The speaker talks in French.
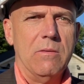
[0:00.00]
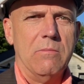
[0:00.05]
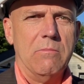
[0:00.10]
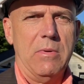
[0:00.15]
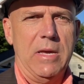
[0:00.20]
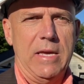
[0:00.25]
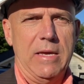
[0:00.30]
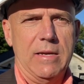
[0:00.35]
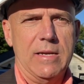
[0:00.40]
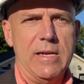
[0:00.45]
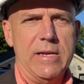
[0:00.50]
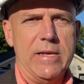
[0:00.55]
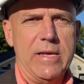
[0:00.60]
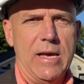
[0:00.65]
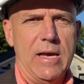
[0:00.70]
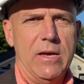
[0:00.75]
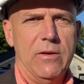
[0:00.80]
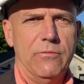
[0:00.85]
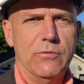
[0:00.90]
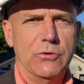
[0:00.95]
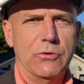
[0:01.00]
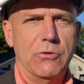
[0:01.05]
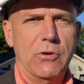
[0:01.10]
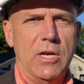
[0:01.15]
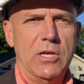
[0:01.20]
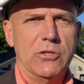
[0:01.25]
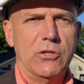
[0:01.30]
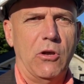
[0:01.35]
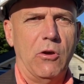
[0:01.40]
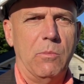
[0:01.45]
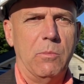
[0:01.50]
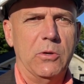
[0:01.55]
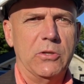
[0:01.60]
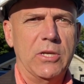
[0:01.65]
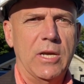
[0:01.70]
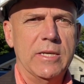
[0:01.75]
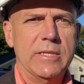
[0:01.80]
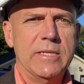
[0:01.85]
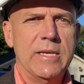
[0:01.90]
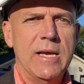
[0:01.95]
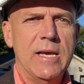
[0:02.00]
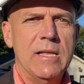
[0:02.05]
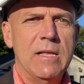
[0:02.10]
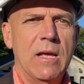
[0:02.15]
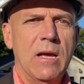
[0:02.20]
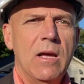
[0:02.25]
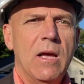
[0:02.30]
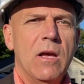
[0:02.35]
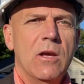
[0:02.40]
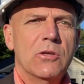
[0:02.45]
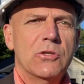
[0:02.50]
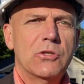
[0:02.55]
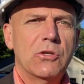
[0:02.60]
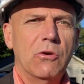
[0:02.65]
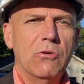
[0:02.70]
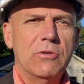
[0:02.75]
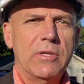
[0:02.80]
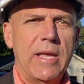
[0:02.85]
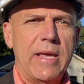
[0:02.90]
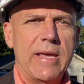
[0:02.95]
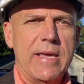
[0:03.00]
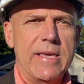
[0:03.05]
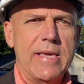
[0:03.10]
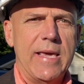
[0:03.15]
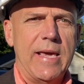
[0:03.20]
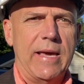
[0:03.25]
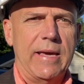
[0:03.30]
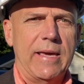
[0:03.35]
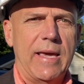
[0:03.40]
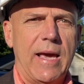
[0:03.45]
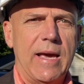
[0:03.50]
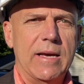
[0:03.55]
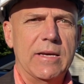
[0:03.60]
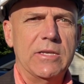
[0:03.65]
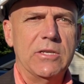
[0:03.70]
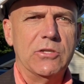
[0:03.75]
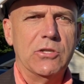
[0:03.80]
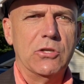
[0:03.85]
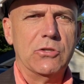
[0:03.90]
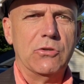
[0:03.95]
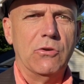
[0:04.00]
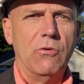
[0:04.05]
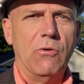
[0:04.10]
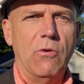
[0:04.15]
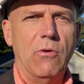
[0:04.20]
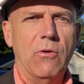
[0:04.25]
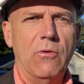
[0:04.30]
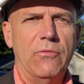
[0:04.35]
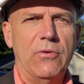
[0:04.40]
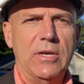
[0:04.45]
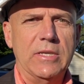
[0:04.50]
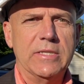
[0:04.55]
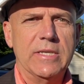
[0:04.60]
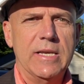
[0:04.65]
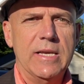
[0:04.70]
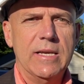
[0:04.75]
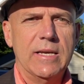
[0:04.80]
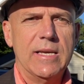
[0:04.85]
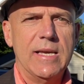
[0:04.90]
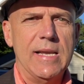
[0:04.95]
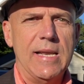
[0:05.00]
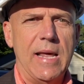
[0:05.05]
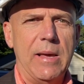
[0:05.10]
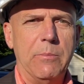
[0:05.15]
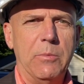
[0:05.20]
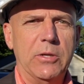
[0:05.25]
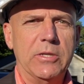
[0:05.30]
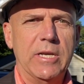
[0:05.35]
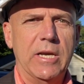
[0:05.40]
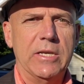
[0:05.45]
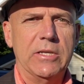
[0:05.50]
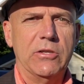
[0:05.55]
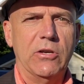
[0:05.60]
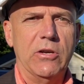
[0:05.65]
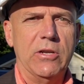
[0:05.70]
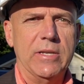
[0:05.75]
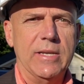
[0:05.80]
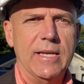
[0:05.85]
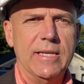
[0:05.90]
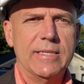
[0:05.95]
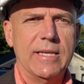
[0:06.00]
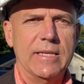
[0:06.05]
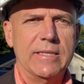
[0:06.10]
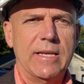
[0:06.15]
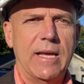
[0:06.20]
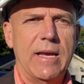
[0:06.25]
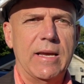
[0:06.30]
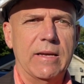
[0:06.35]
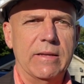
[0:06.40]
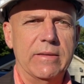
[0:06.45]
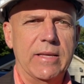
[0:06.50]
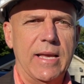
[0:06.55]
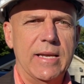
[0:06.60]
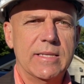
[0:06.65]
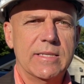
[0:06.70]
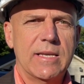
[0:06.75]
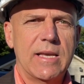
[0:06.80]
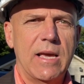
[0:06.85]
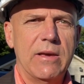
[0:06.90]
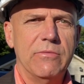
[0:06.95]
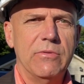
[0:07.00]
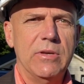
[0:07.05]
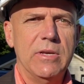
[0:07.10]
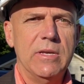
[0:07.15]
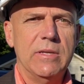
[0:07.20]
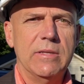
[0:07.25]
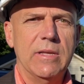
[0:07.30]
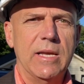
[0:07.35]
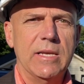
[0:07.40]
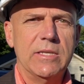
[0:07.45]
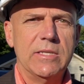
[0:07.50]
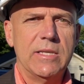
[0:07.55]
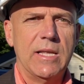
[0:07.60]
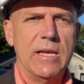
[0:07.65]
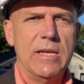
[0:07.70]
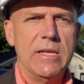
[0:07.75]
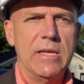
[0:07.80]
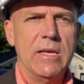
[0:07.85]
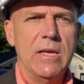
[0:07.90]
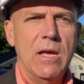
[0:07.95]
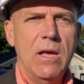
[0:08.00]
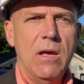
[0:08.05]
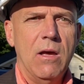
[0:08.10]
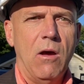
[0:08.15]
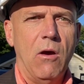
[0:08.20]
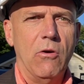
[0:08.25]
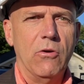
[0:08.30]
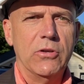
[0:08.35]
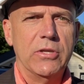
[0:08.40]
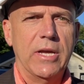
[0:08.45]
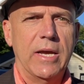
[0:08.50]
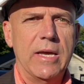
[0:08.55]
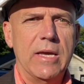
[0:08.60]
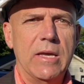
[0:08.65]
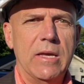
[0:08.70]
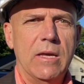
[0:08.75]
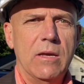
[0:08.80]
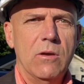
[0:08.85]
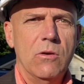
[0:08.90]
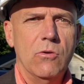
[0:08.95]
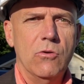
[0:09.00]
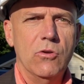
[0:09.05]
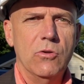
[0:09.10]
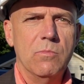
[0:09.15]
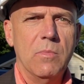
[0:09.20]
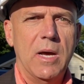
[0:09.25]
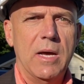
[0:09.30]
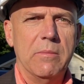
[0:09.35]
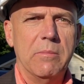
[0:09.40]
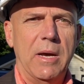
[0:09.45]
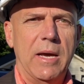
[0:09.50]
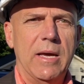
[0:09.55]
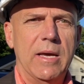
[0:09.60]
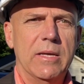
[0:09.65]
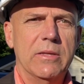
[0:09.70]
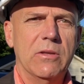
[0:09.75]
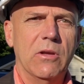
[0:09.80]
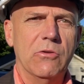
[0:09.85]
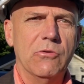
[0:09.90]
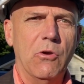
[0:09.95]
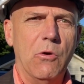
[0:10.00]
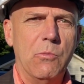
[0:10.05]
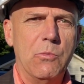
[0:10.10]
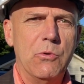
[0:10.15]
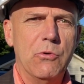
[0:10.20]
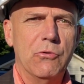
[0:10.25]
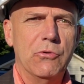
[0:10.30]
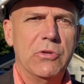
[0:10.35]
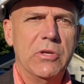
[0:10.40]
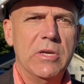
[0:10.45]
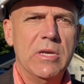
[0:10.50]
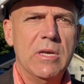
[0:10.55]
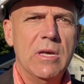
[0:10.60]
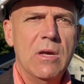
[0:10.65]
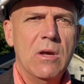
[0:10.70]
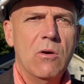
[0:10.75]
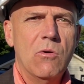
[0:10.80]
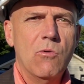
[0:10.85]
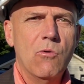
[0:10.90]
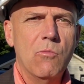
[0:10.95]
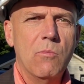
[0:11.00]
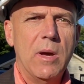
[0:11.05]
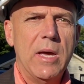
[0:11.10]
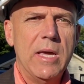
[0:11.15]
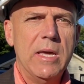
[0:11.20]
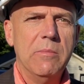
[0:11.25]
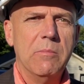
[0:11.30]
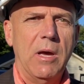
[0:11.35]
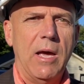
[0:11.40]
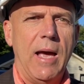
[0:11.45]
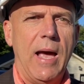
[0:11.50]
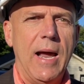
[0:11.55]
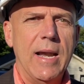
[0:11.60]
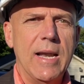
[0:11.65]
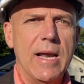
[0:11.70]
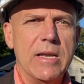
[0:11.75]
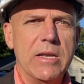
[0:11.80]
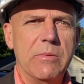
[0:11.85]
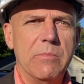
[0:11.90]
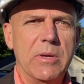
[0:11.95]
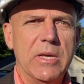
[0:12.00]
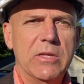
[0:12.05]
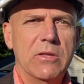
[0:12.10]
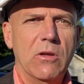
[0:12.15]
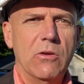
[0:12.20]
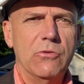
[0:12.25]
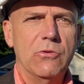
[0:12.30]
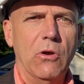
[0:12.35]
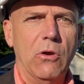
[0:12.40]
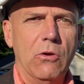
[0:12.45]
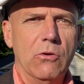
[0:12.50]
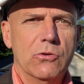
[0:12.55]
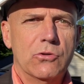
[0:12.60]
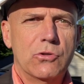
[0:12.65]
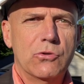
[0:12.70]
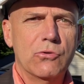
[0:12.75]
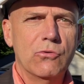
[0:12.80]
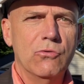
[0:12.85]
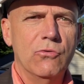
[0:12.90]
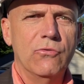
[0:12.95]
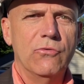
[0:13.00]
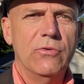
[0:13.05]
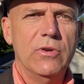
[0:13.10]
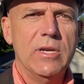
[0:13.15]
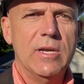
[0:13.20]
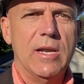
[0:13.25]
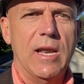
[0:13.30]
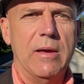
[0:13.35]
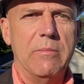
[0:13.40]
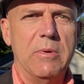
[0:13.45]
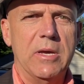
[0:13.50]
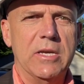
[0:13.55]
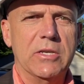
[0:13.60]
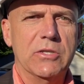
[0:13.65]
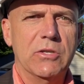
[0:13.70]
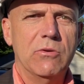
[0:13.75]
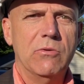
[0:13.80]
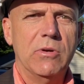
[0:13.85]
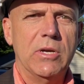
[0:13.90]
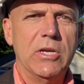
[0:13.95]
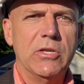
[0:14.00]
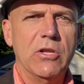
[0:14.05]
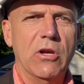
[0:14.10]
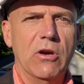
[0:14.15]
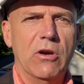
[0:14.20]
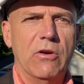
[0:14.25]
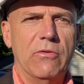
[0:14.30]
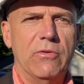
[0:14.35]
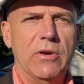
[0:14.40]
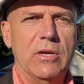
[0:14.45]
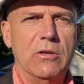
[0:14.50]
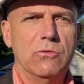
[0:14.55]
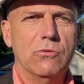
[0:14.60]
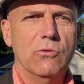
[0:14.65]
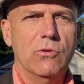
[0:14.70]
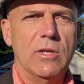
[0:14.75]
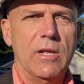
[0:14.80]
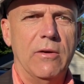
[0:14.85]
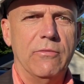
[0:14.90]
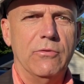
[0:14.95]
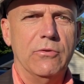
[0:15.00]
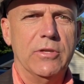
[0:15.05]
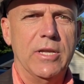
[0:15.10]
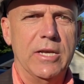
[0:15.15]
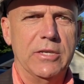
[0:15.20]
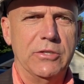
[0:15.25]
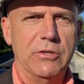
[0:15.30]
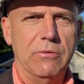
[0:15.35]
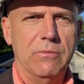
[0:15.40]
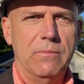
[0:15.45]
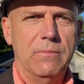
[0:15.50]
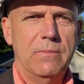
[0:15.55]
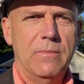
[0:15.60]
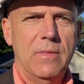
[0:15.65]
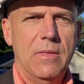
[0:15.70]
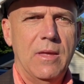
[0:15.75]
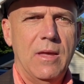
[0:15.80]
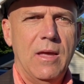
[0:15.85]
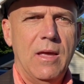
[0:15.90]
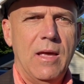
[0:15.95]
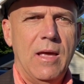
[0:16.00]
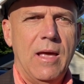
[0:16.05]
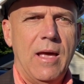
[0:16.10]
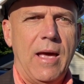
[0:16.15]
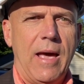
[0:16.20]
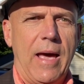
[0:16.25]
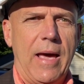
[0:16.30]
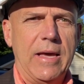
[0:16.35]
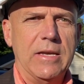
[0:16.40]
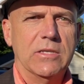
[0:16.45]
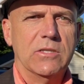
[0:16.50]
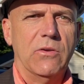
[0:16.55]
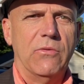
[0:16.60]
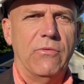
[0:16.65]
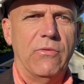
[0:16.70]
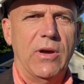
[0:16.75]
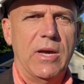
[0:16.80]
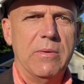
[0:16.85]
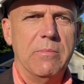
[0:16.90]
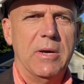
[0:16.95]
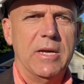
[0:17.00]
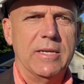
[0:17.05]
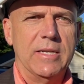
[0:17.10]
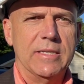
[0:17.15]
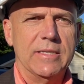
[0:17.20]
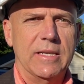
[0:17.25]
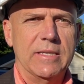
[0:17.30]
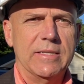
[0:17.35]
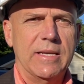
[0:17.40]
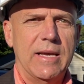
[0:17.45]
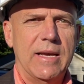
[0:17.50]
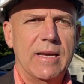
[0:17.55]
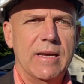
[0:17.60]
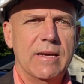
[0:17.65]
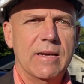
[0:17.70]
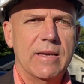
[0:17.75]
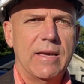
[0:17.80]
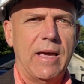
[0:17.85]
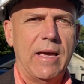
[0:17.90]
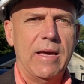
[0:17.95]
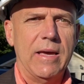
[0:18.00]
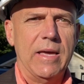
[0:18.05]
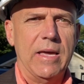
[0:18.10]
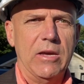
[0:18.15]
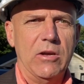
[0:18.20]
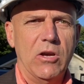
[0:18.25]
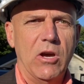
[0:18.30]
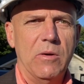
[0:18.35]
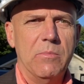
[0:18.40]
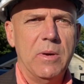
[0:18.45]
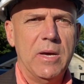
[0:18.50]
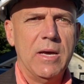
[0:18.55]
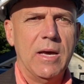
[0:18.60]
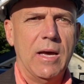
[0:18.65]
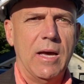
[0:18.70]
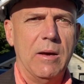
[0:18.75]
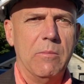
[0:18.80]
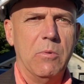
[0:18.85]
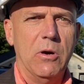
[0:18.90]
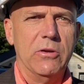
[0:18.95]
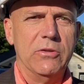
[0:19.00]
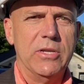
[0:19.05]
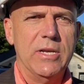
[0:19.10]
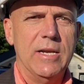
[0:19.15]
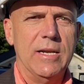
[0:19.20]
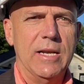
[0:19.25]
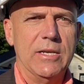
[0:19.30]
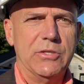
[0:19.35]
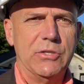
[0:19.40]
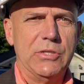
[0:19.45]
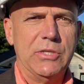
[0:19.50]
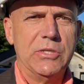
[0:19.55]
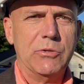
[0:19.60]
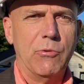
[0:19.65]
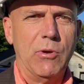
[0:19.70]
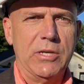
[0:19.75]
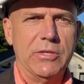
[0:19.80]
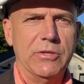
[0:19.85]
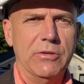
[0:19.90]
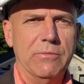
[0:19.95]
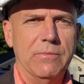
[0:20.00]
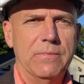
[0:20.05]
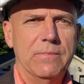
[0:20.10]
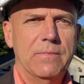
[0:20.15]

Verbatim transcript: Mes clients, futurs acheteurs potentiels, sont inquiets car ils se sont fait dire qu'il est peut-être nécessaire d'excaver, d'installer un drain, une membrane de pieuter ou même, à la limite, de soulever la maison et de refaire toute la fondation. Est-ce vraiment nécessaire? Quand et comment aborder la situation?